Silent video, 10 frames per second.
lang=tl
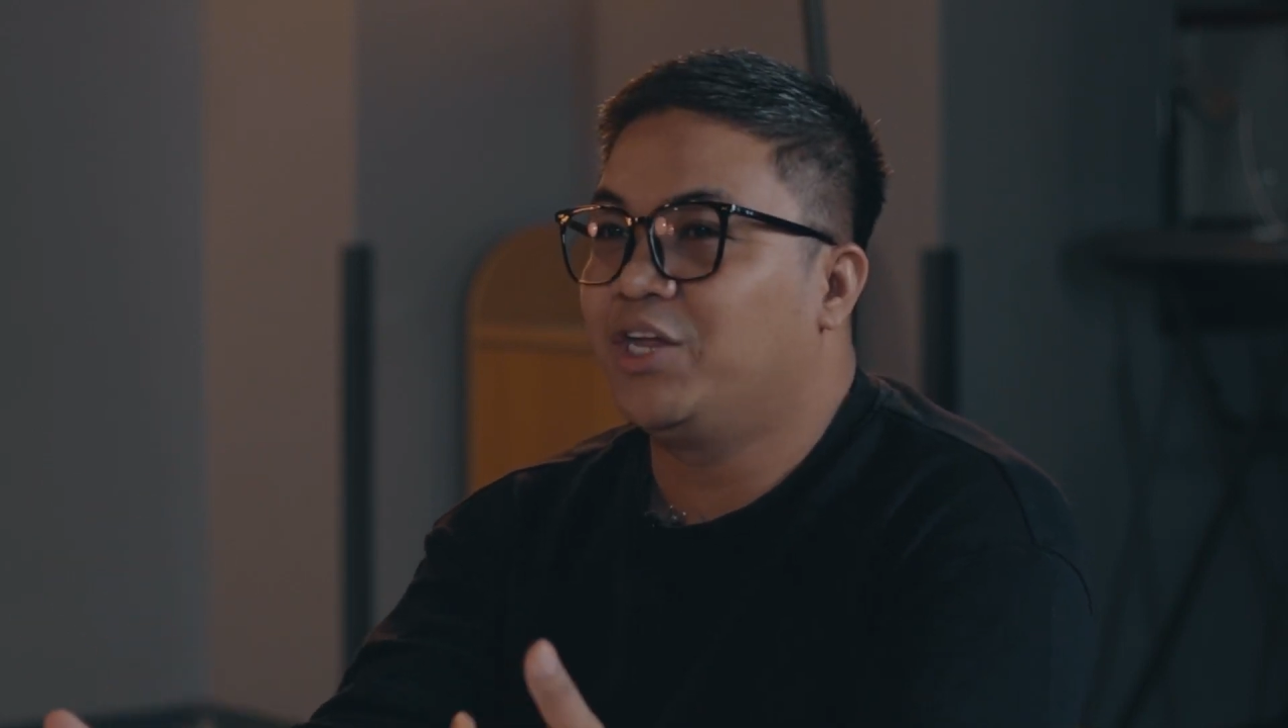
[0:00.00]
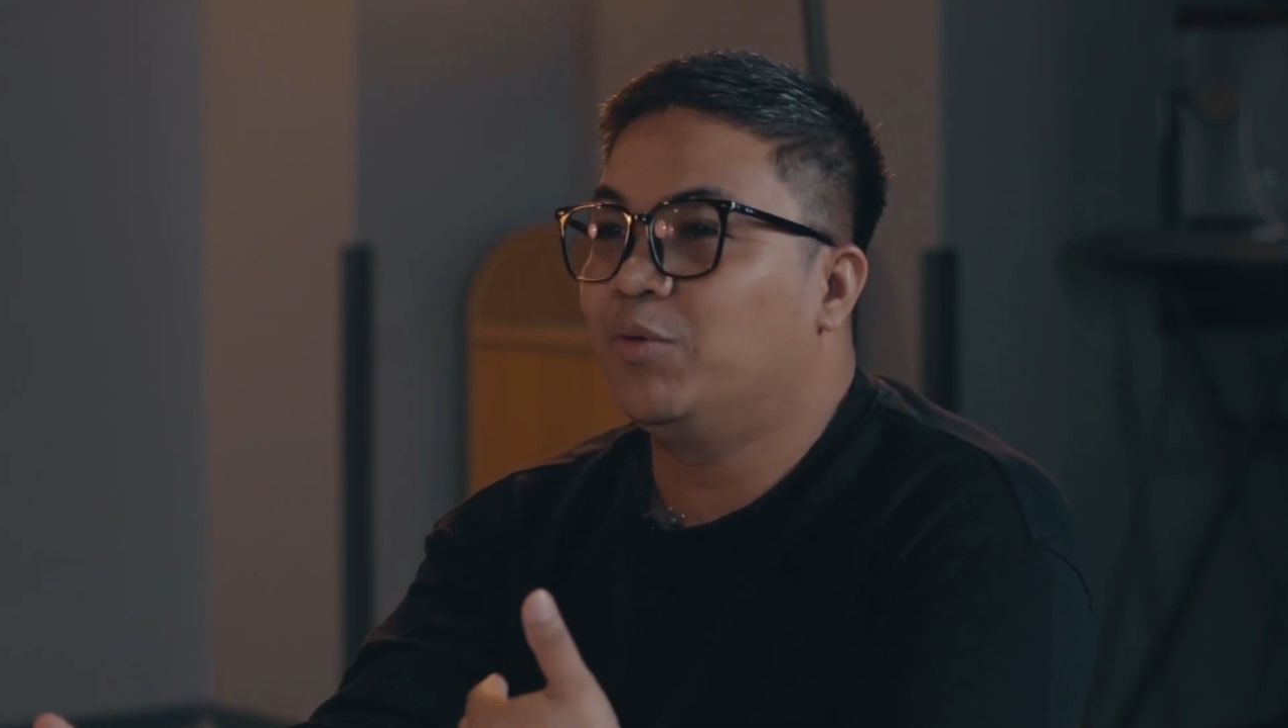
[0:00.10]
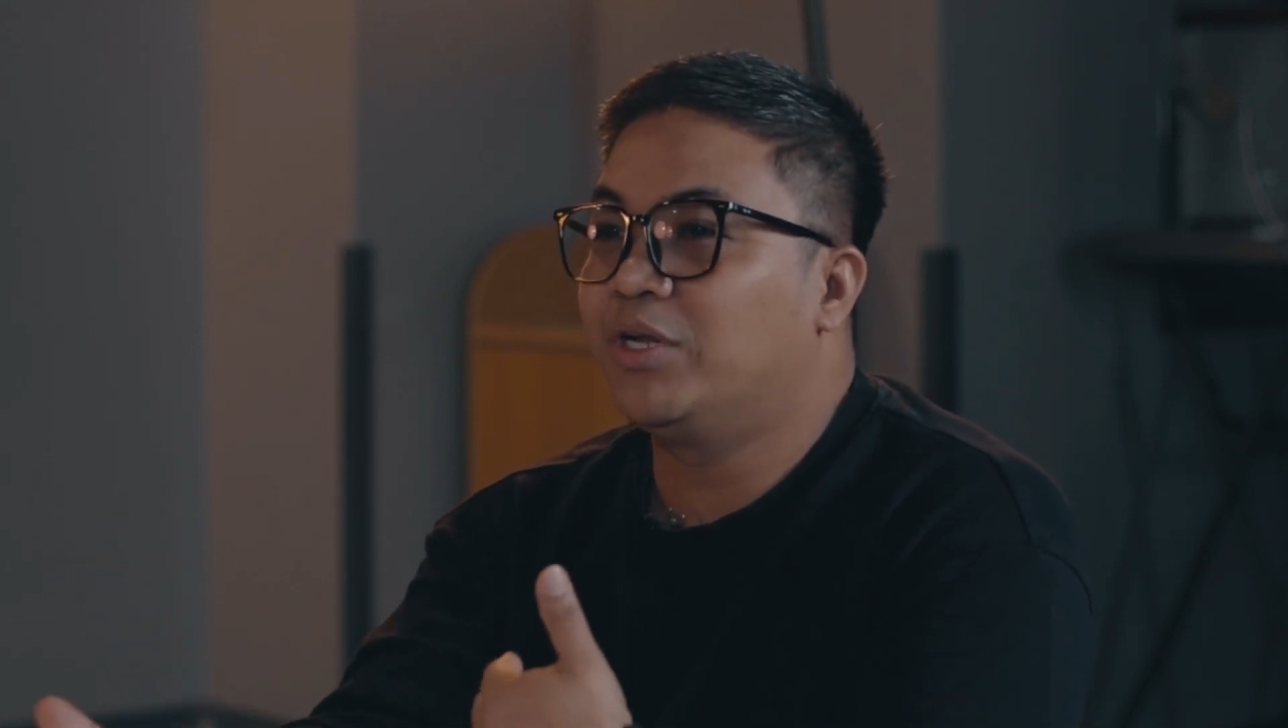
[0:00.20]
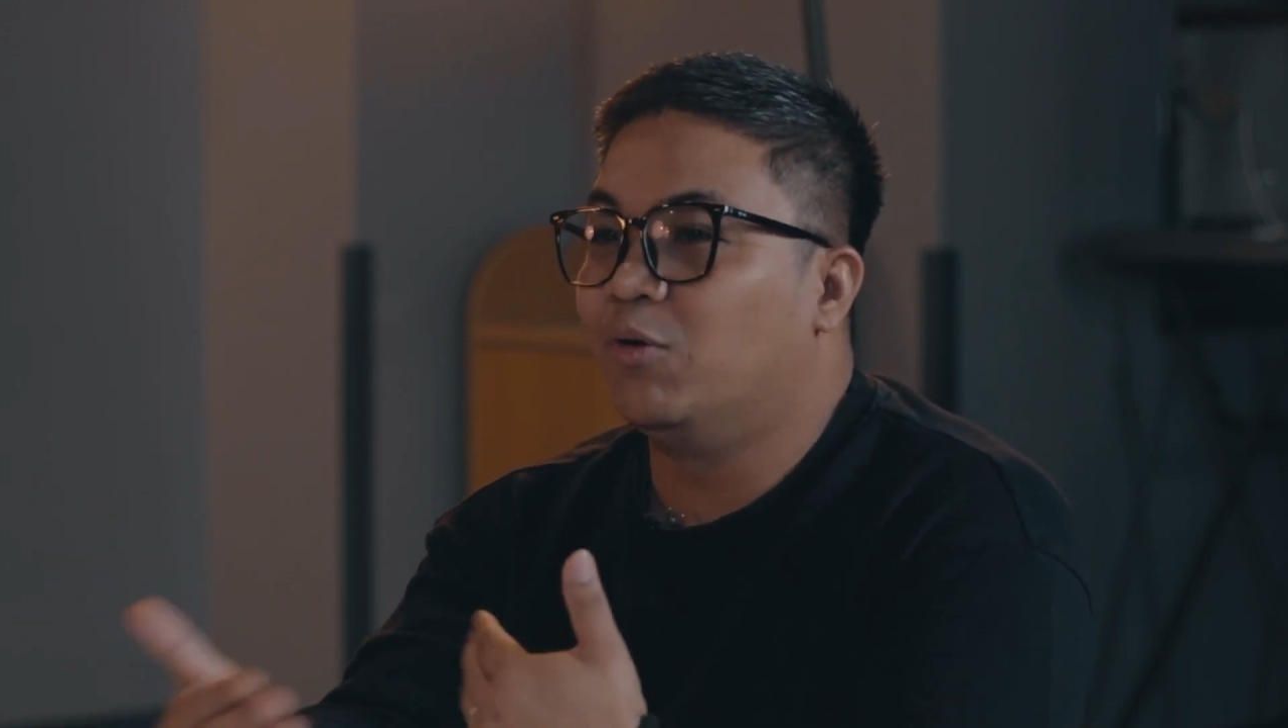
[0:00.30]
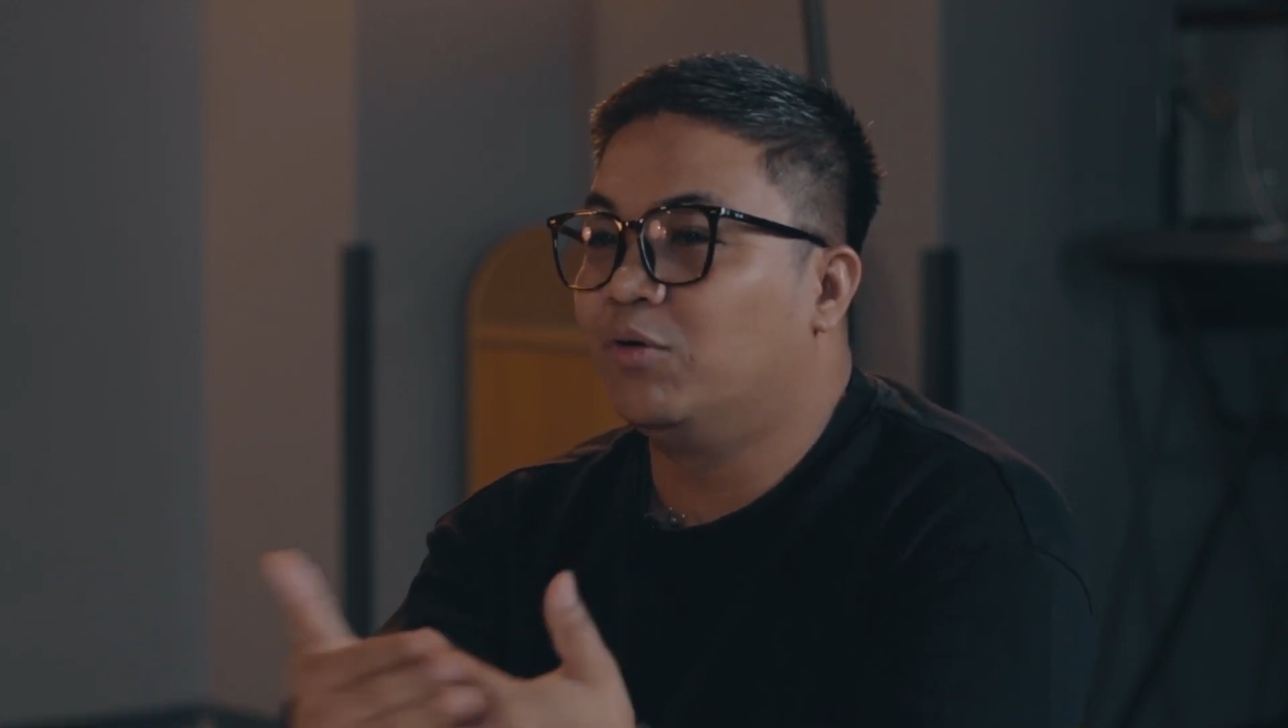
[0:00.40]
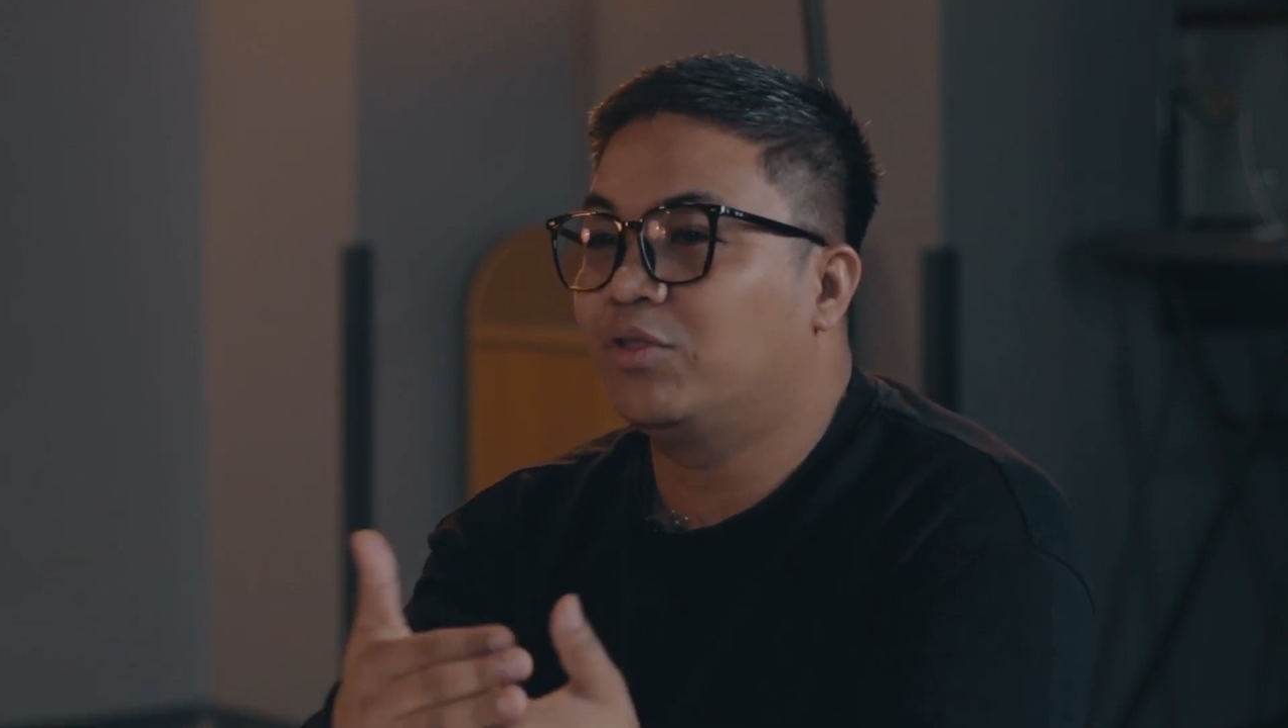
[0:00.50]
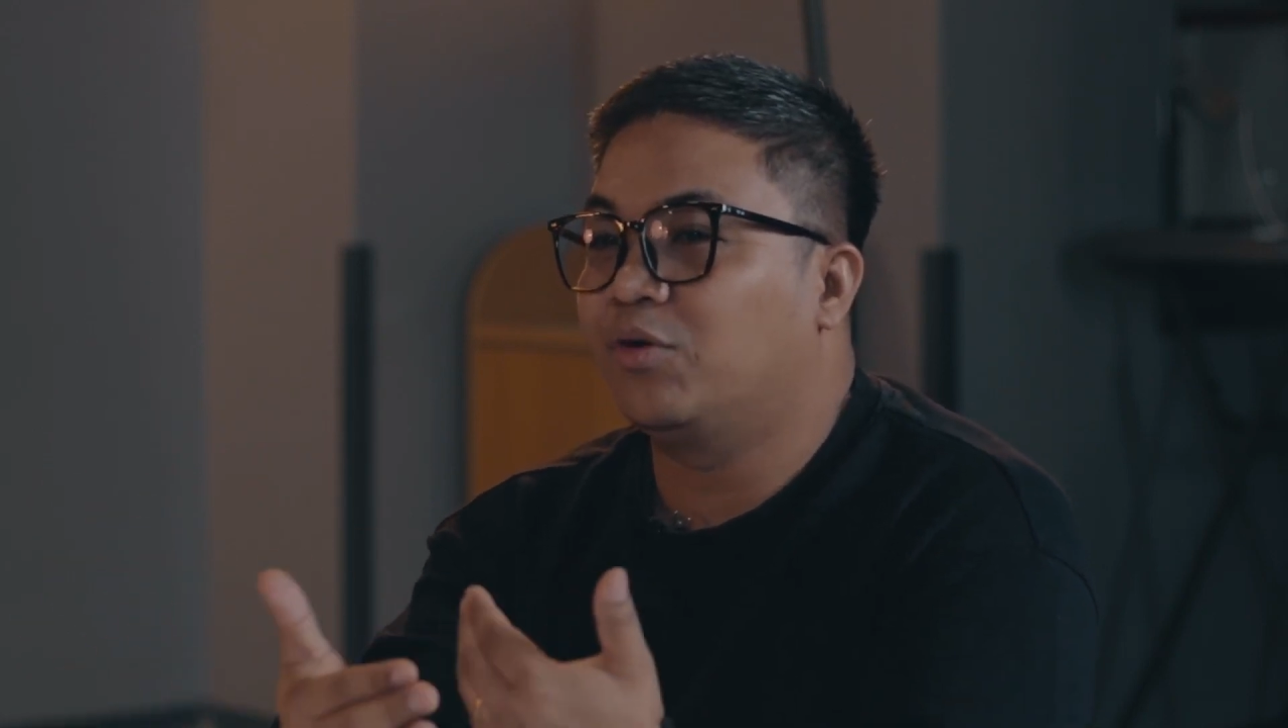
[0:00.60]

You will go